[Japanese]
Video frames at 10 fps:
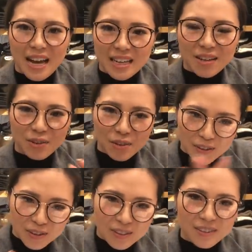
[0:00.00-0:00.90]
ね。はい、
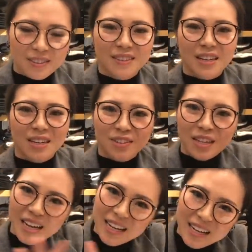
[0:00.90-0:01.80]
リンゴルフ。
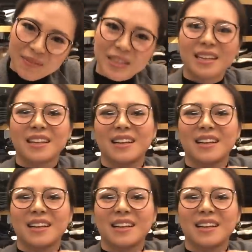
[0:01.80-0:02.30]
アニュエラーみたい